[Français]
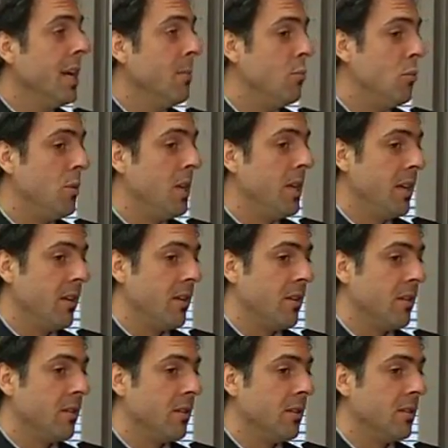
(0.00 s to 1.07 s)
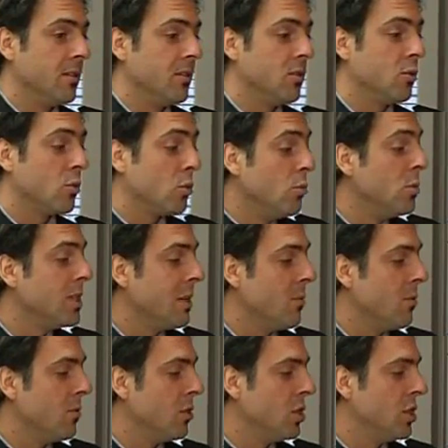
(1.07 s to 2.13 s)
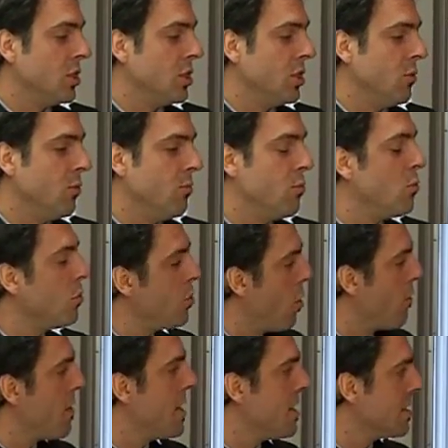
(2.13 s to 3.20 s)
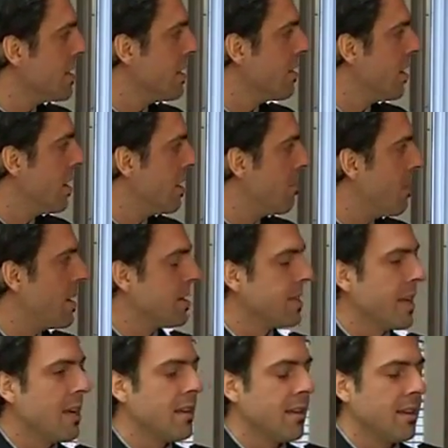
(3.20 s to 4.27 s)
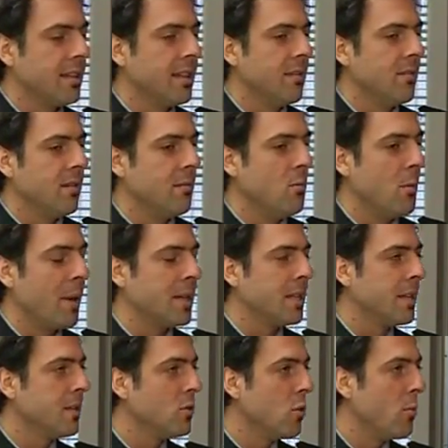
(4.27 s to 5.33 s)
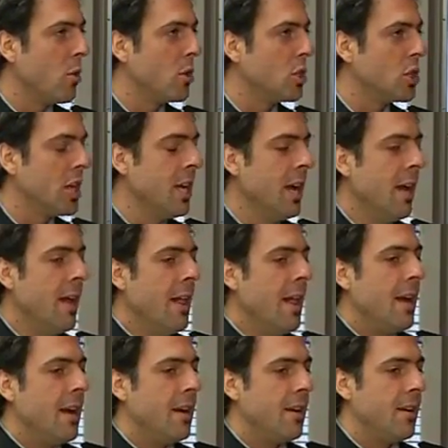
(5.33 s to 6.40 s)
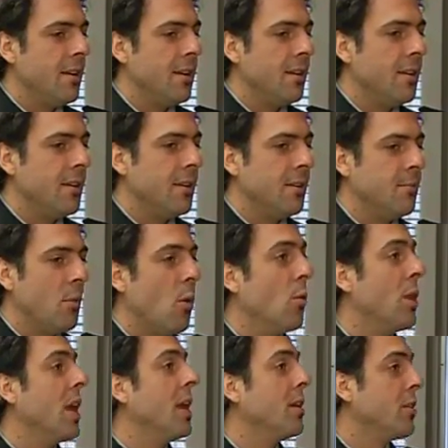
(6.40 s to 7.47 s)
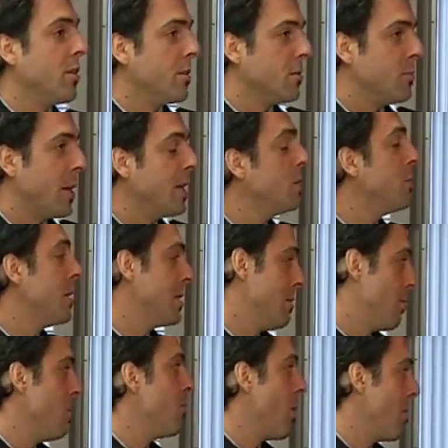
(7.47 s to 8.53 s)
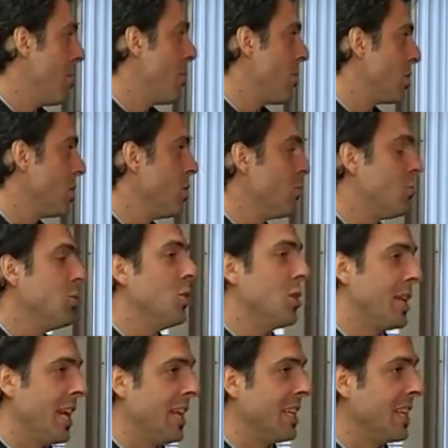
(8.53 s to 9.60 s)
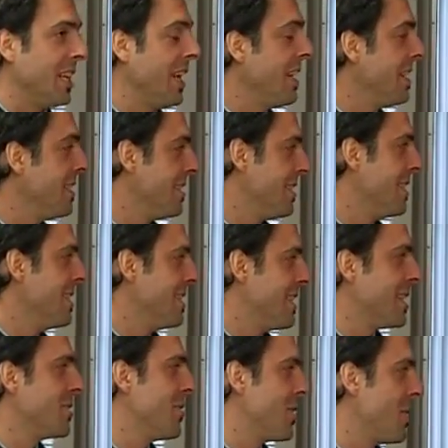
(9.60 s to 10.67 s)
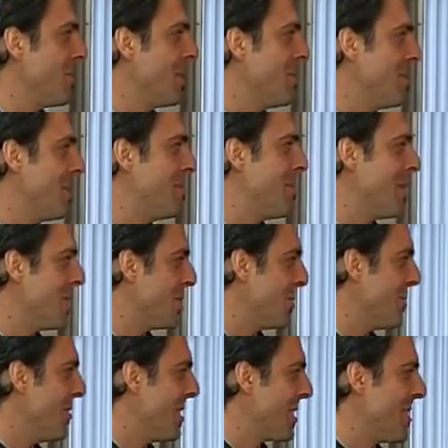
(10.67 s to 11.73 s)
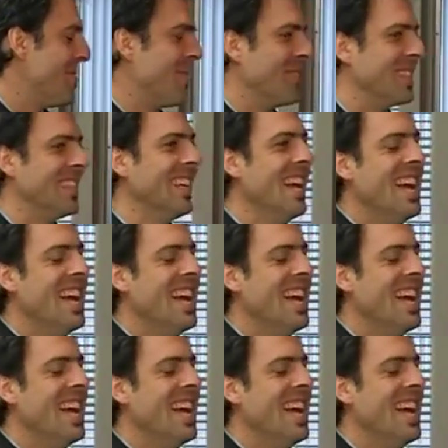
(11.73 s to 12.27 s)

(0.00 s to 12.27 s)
Et puis, euh, surtout, moi, j'ai eu beaucoup de confiance en, Pascal quand il, m'a présenté son projet. Mm-hmm. Euh, bon, on en a entendu parler. Je pense que ce pas le premier projet non plus de calendrier. Hein. C'est, ça se vend comme des petits pains chauds, hein, comme on dit.